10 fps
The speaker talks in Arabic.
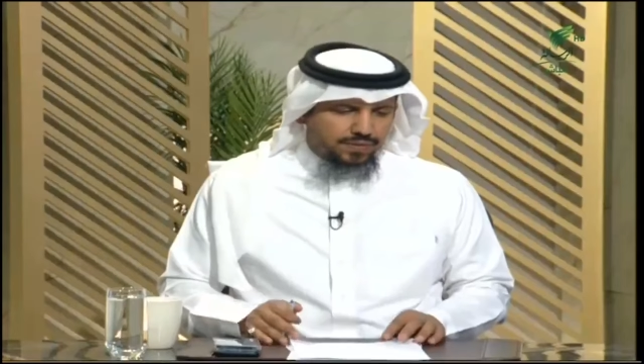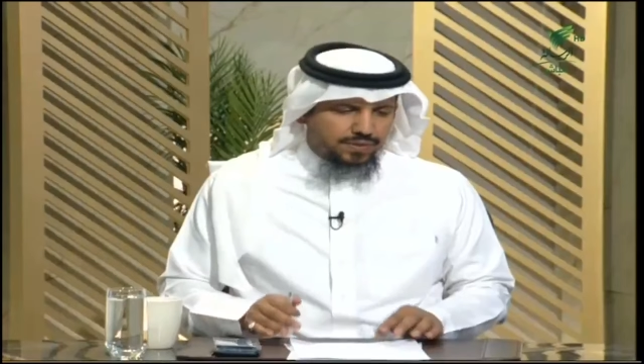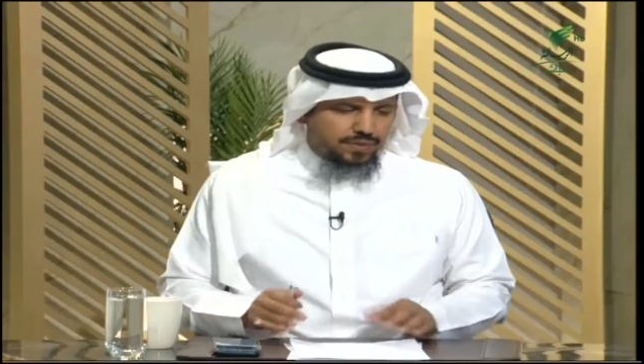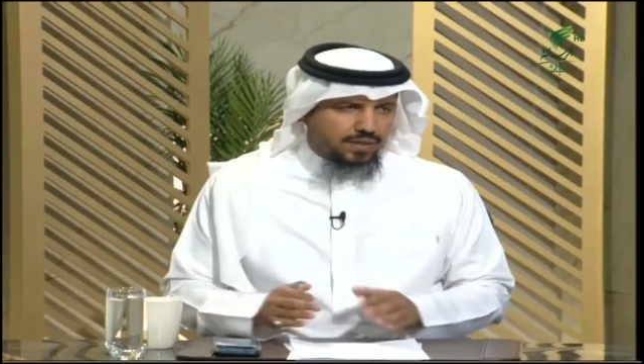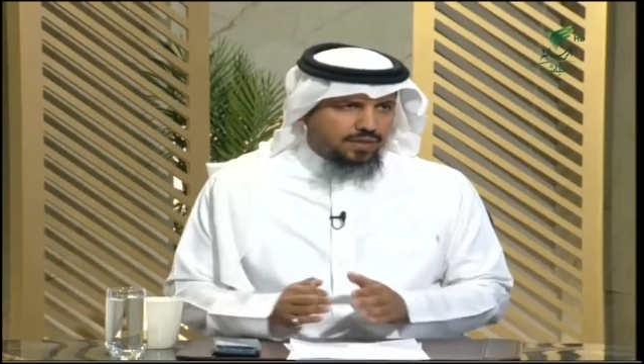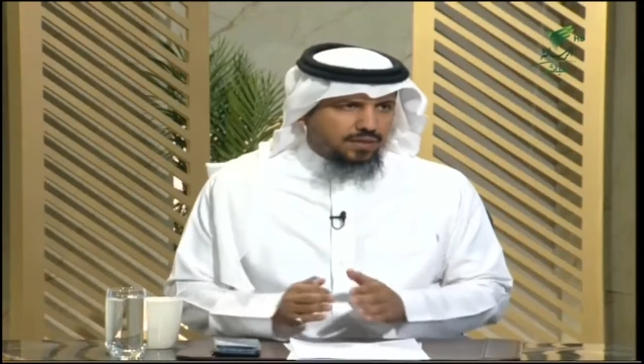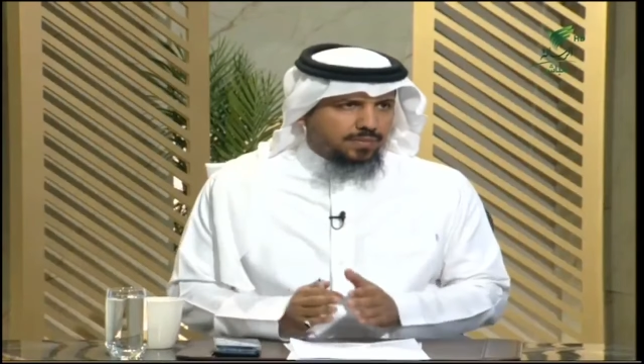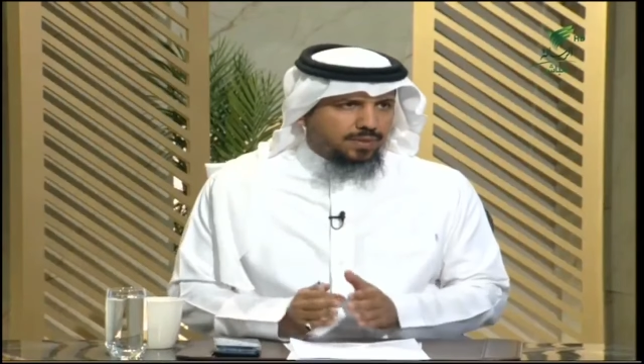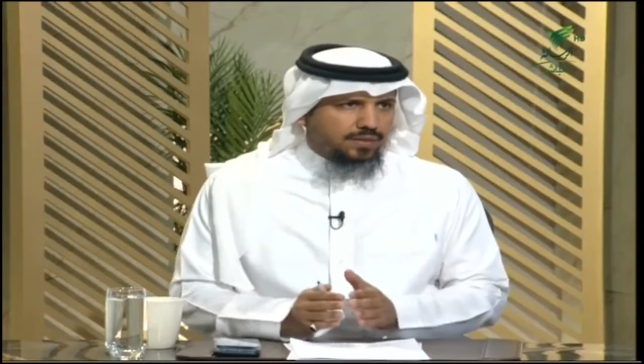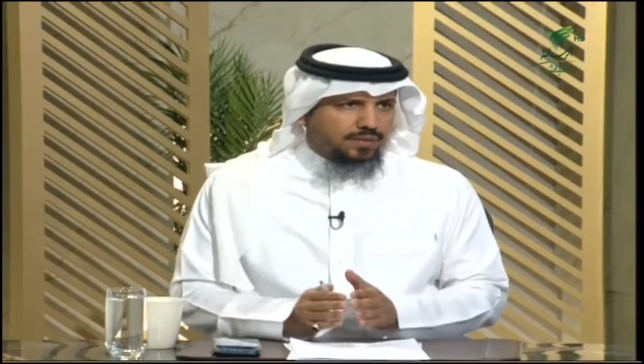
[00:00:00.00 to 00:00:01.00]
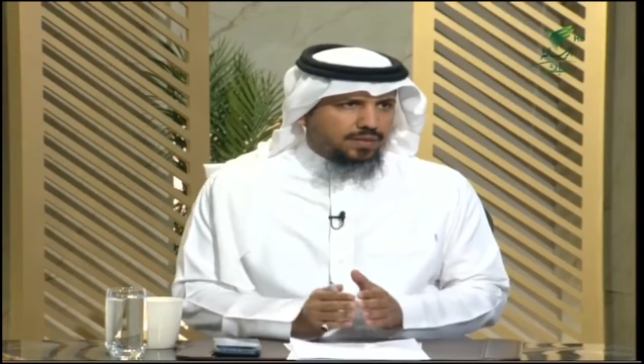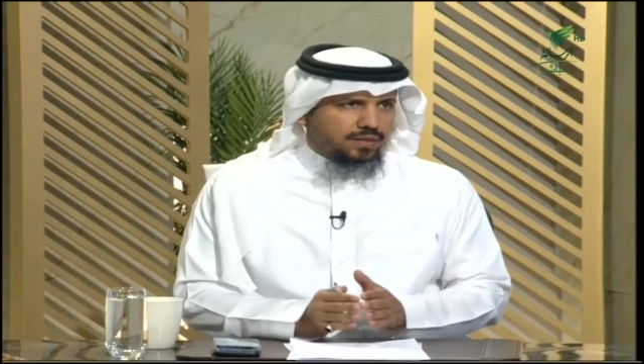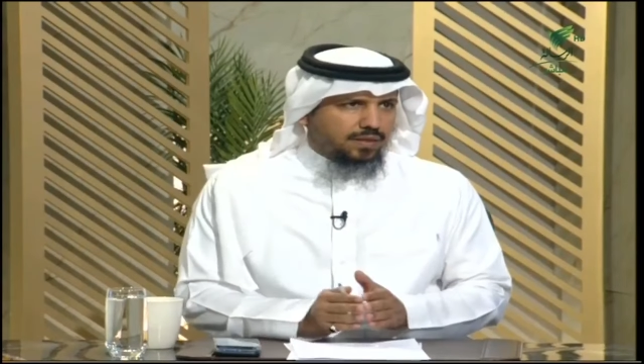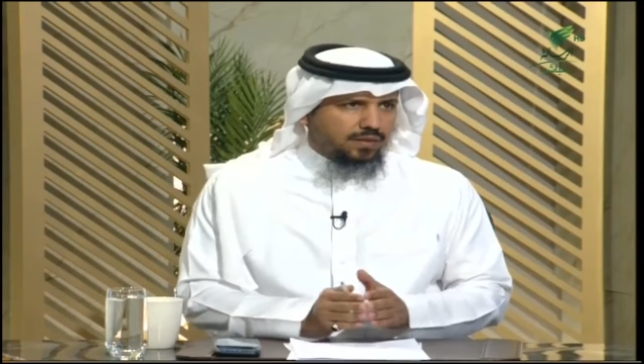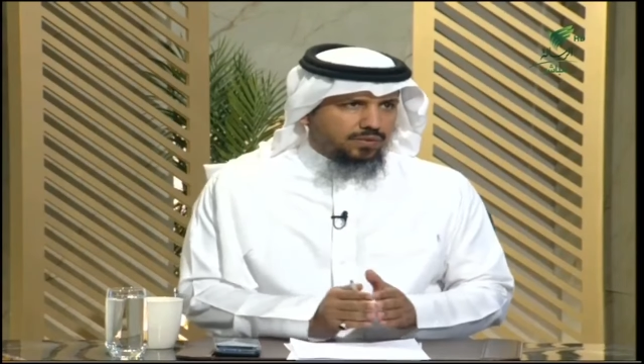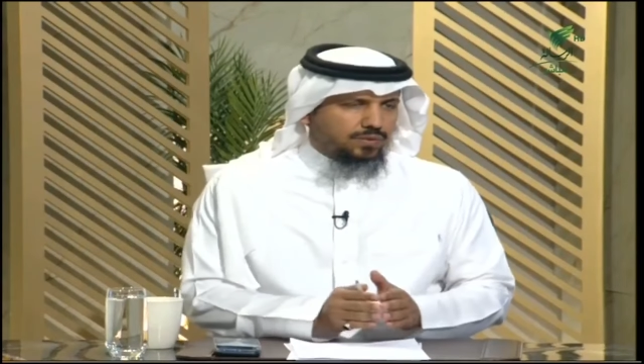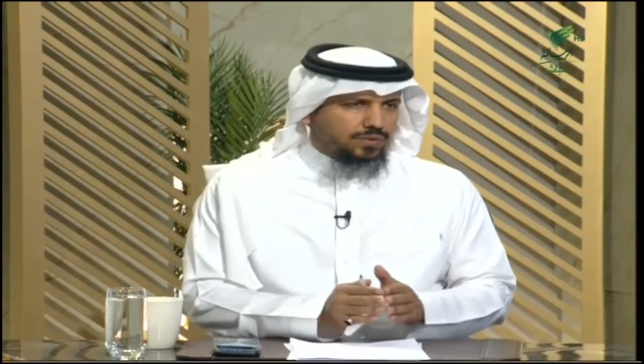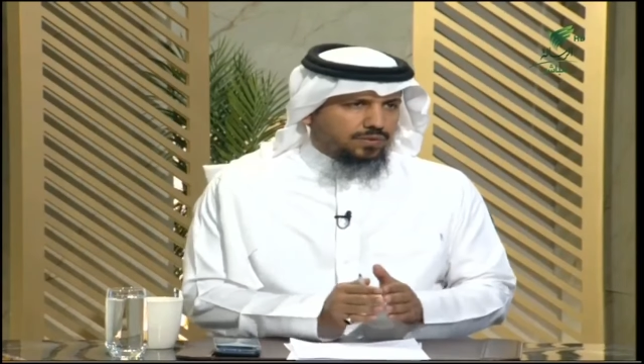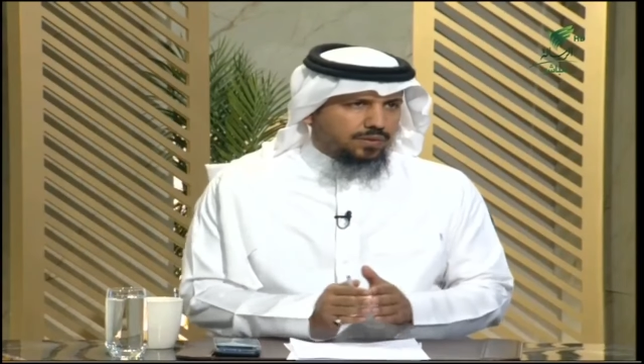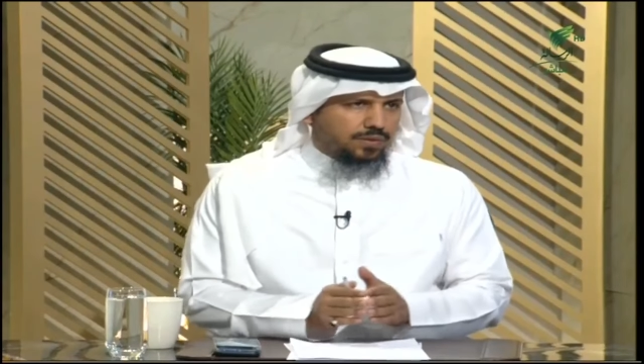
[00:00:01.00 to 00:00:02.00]
شيخنا عندما الإنسان
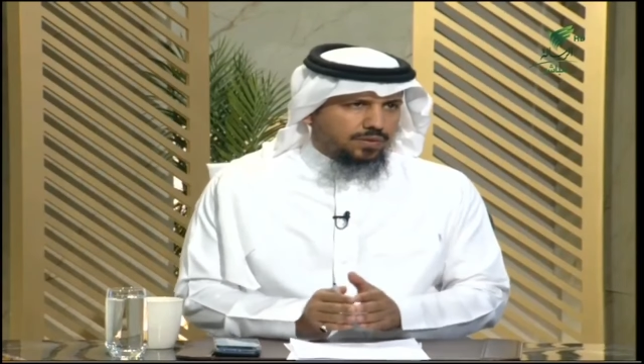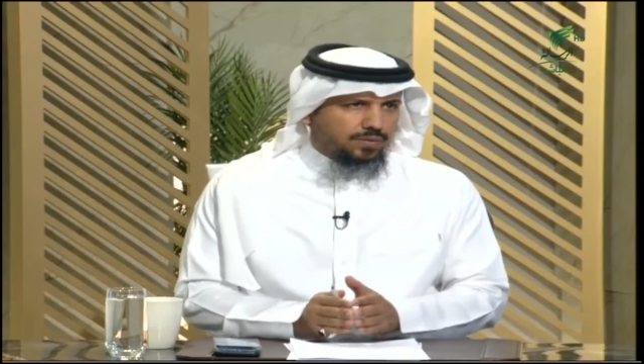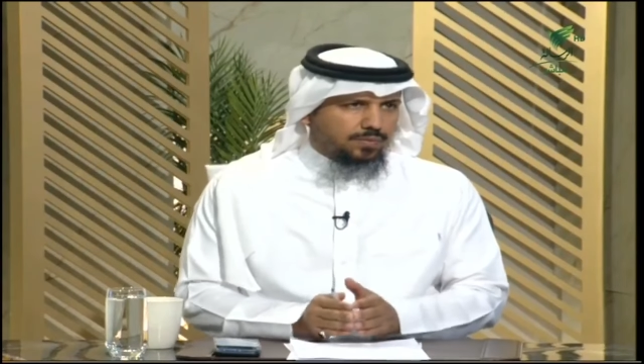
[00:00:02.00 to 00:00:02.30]
يخرج آه،